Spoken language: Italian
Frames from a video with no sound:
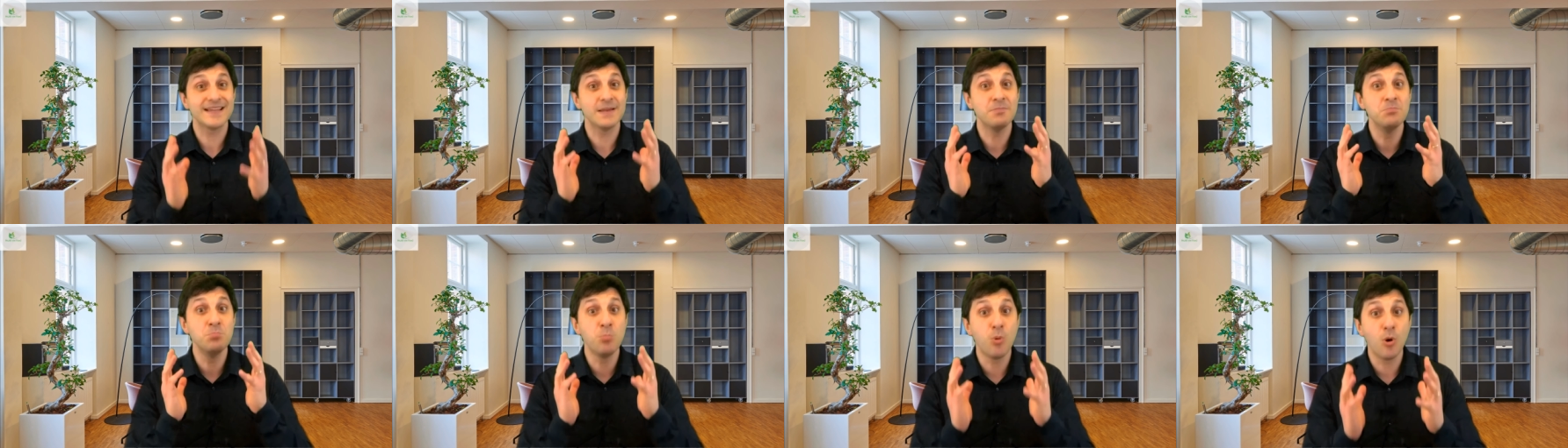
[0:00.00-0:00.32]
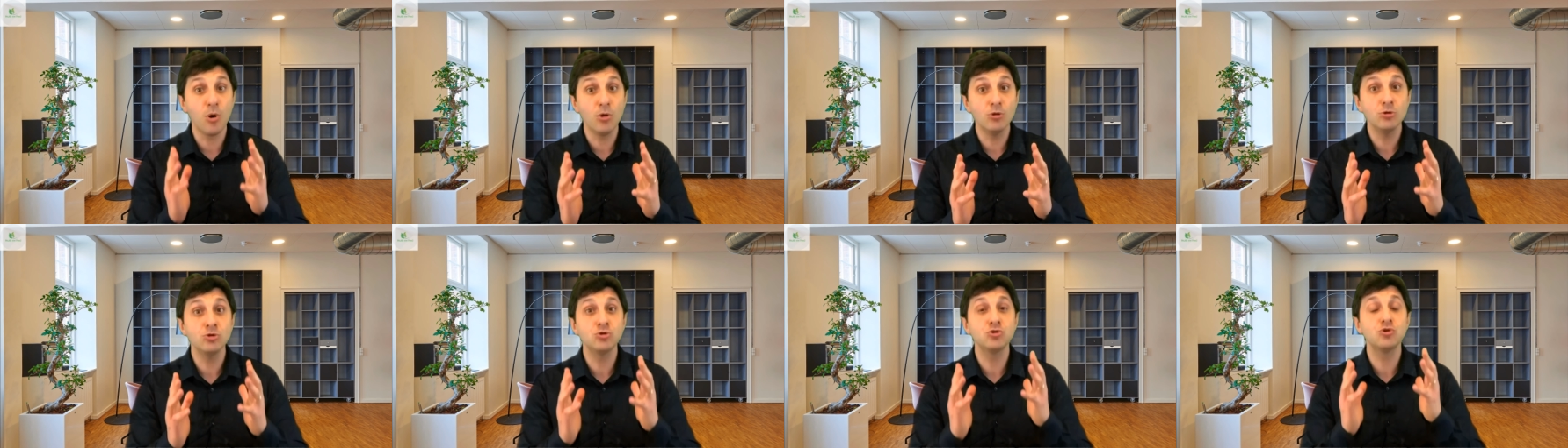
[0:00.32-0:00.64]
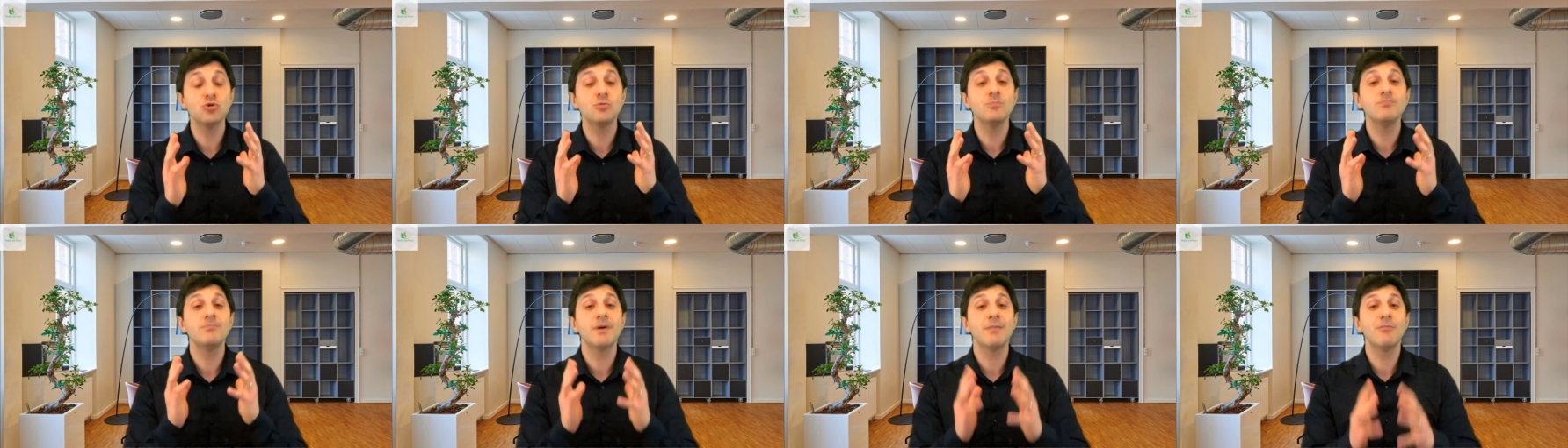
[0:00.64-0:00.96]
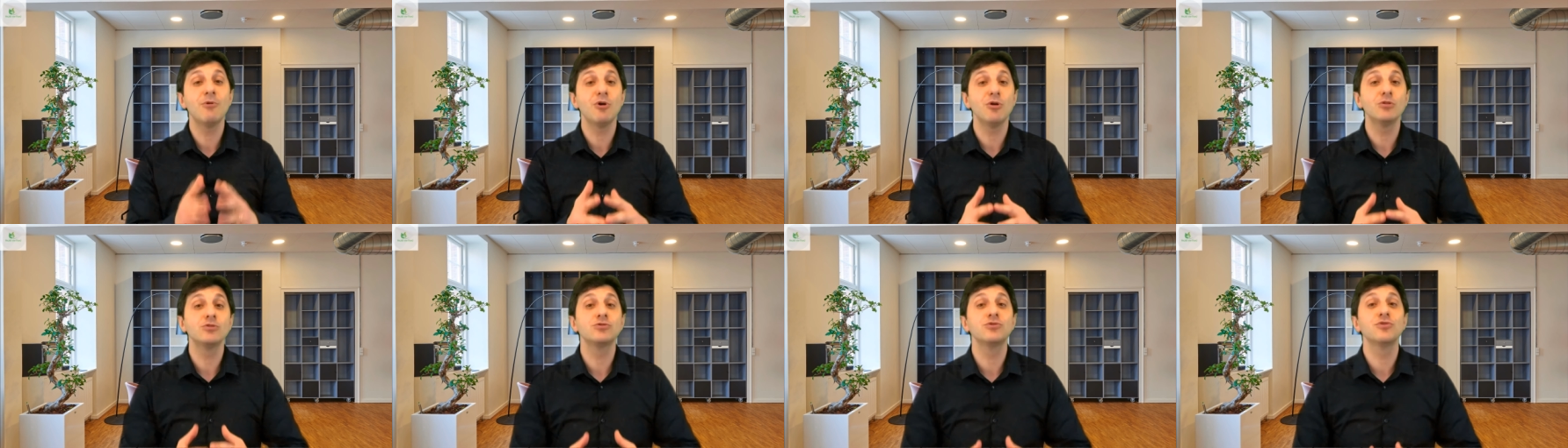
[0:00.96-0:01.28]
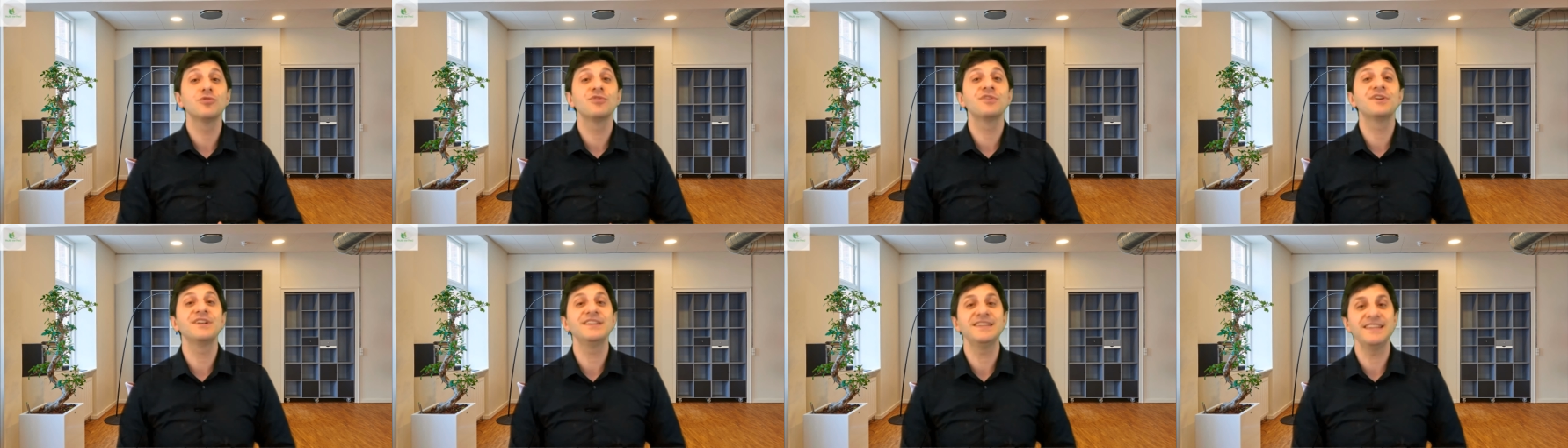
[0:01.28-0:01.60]
e molto ma
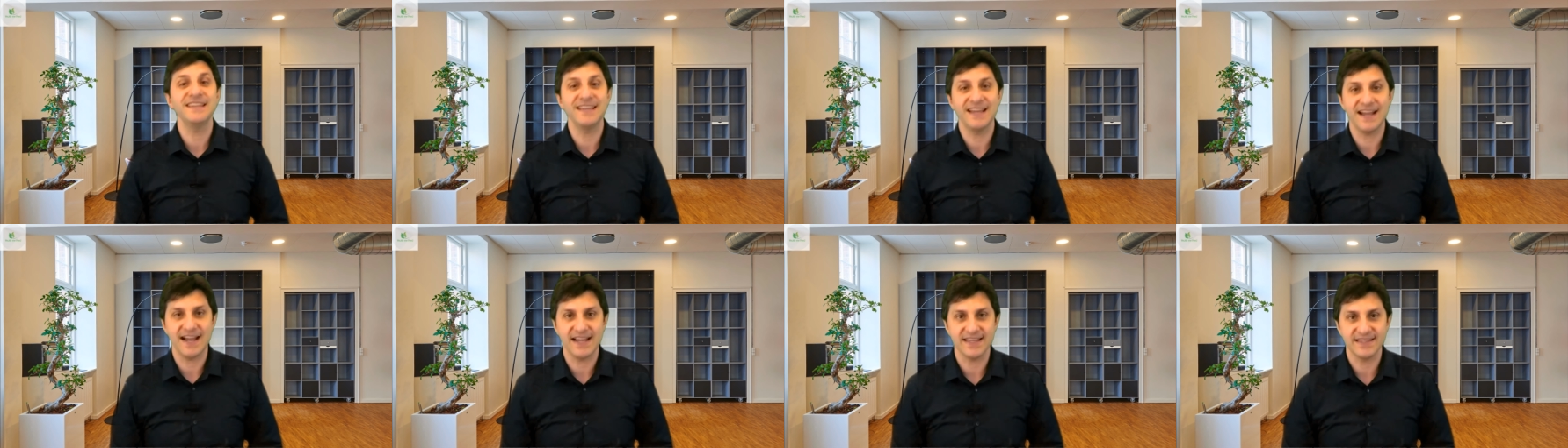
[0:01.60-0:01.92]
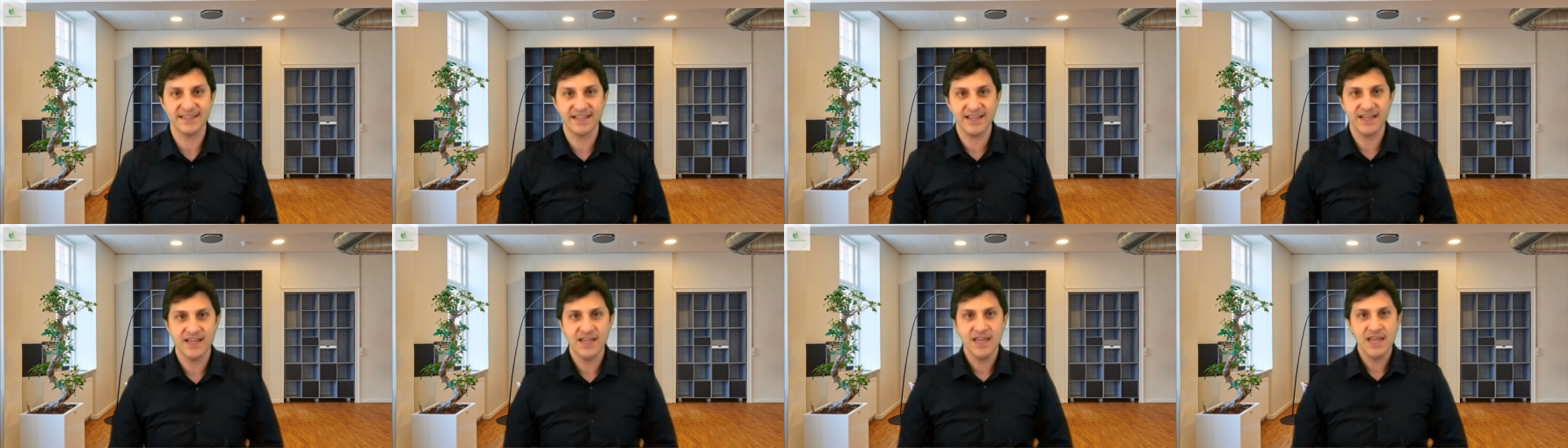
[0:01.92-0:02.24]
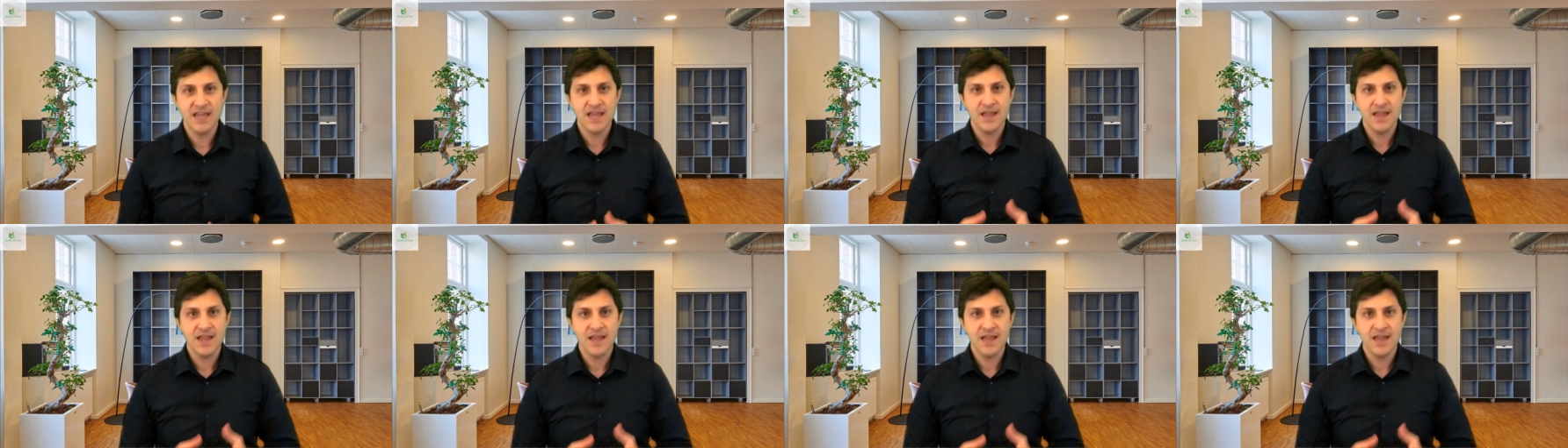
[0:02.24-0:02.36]
molto criticata.